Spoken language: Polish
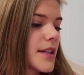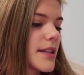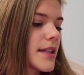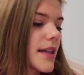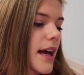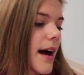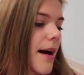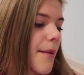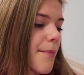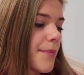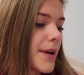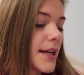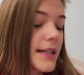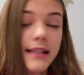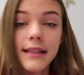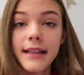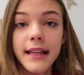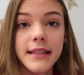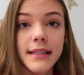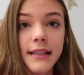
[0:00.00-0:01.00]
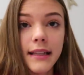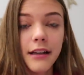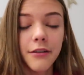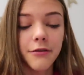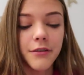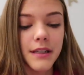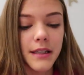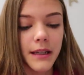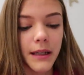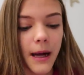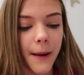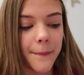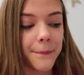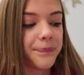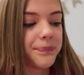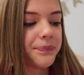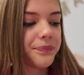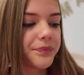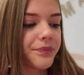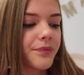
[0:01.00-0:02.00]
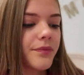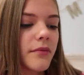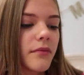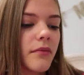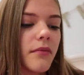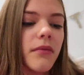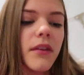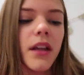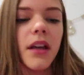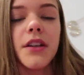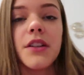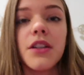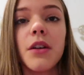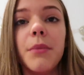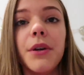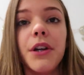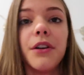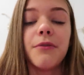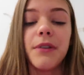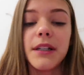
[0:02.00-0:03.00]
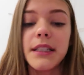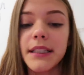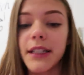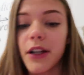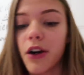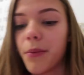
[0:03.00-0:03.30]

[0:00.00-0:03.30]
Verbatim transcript: za prezentację na fizykę. I sobie ją właśnie